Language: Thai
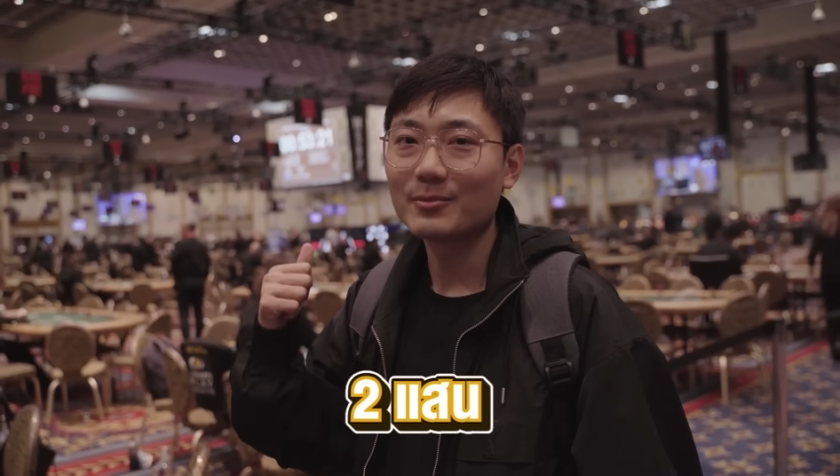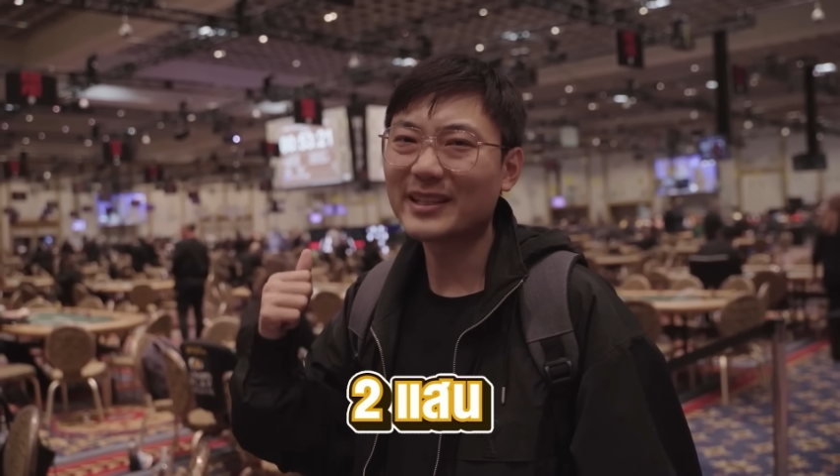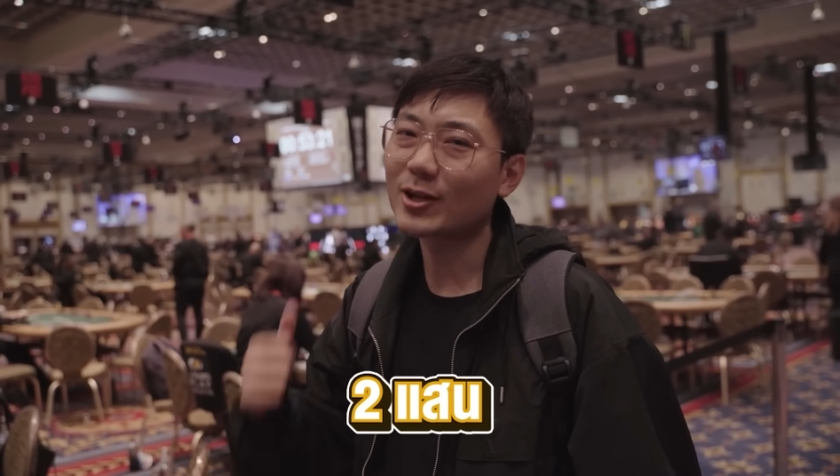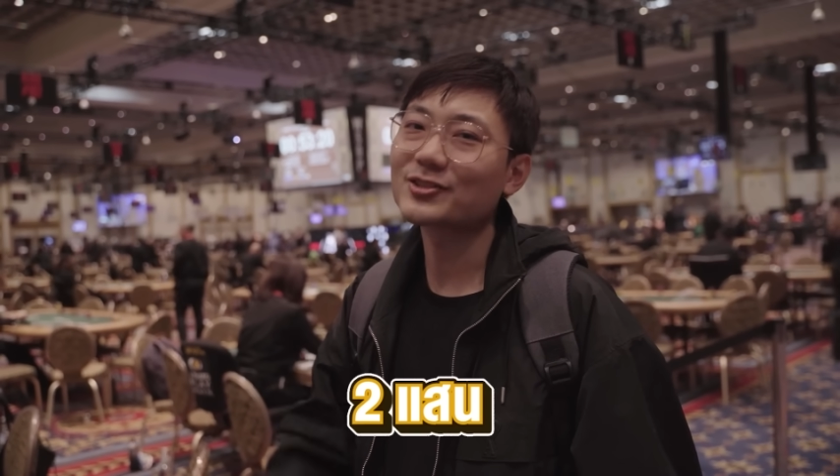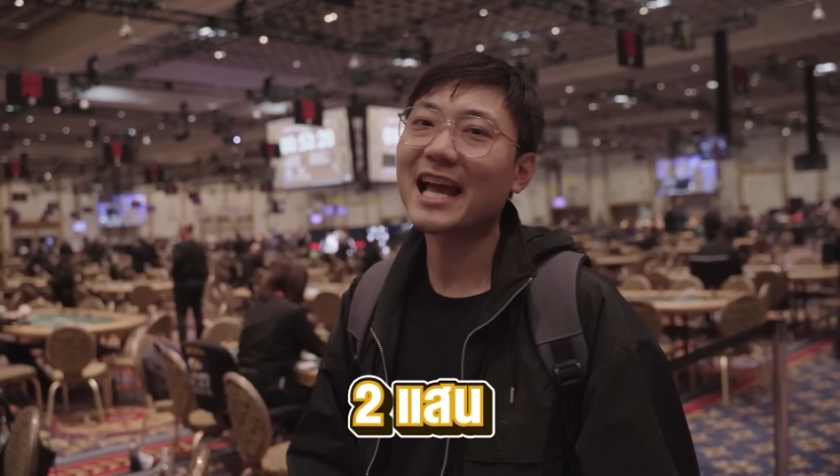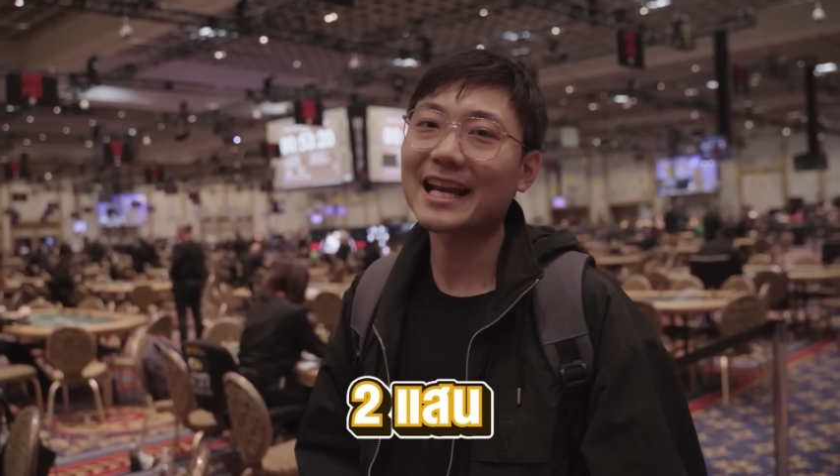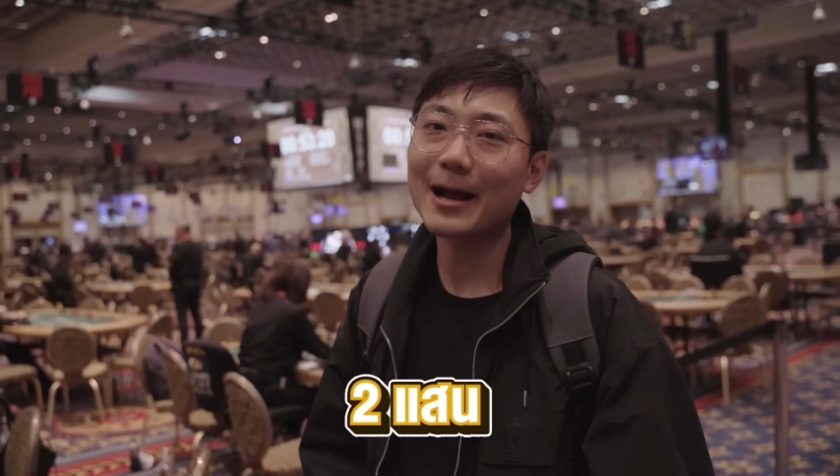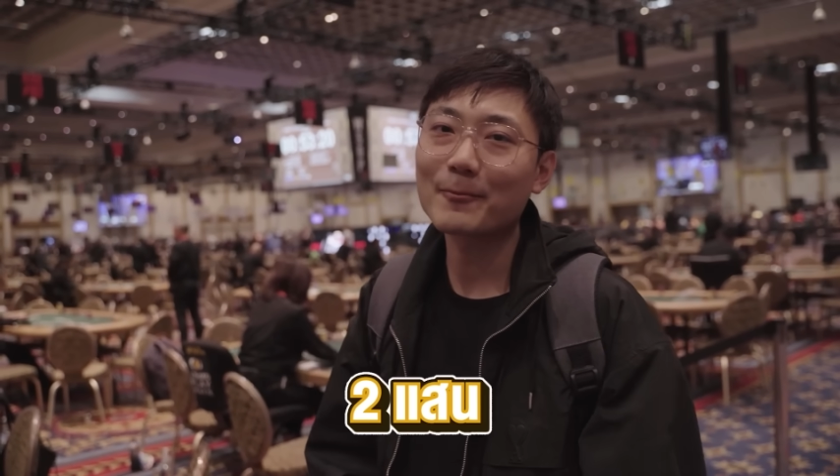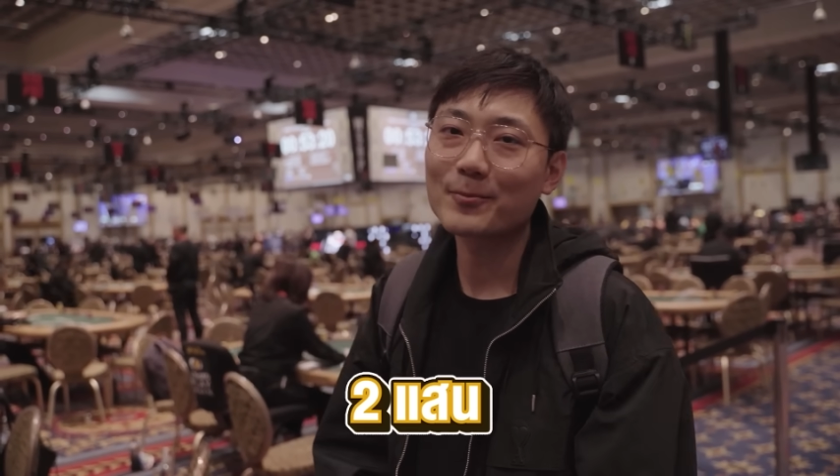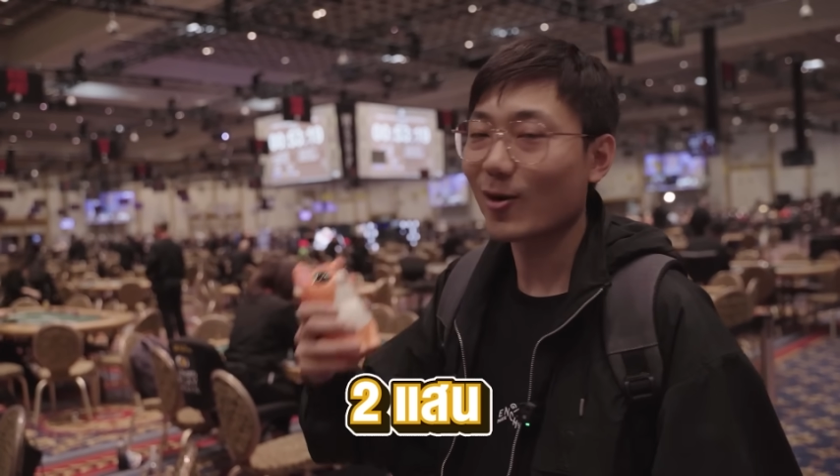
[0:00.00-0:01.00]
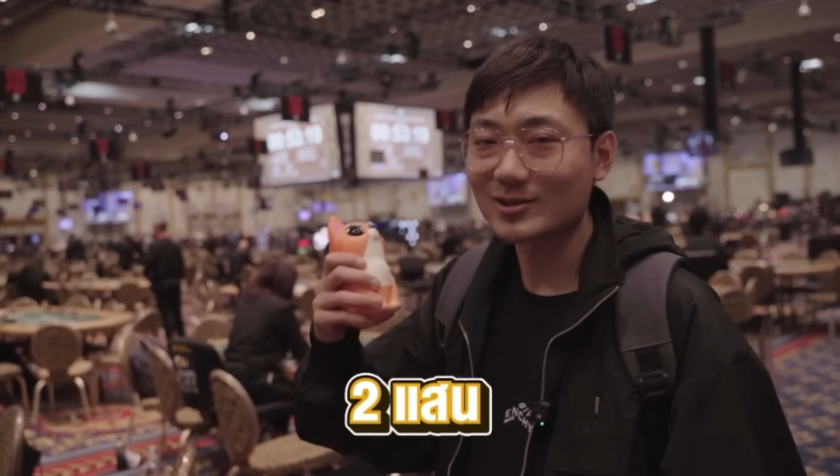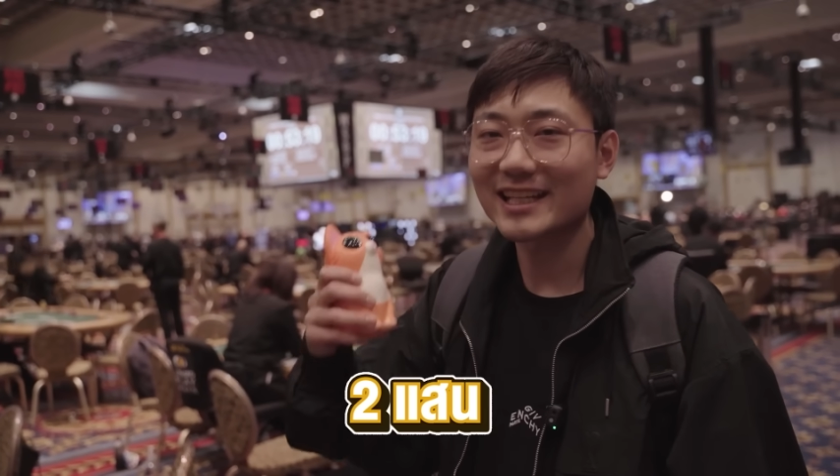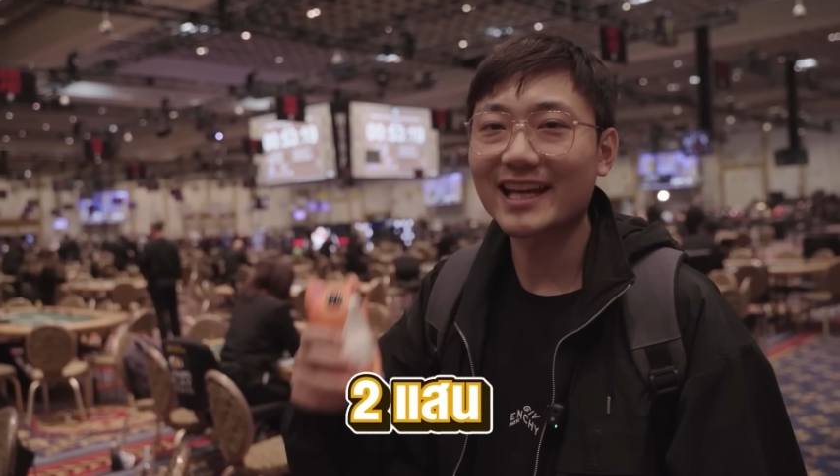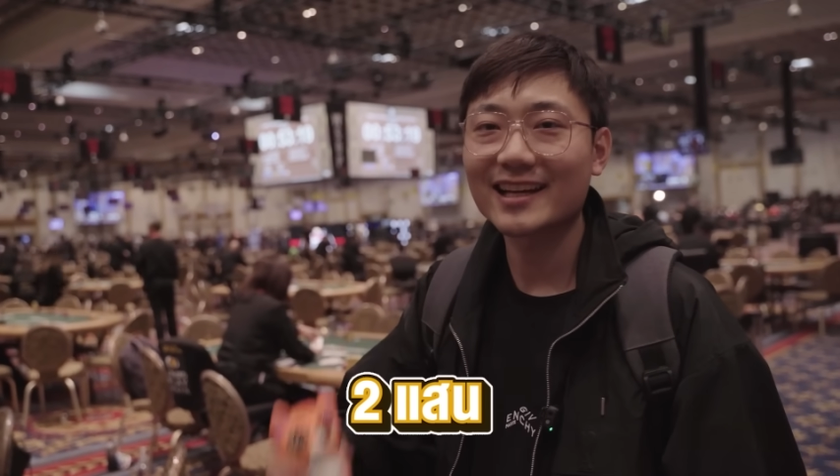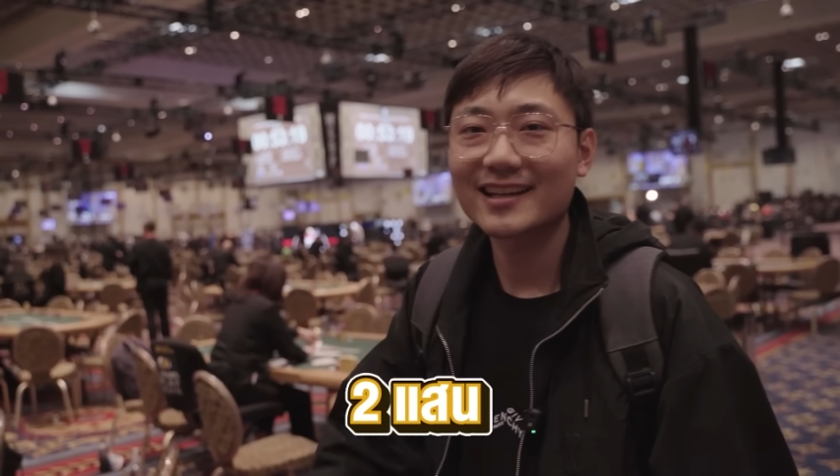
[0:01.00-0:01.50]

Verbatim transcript: มี2 0 0แสนครับของจริง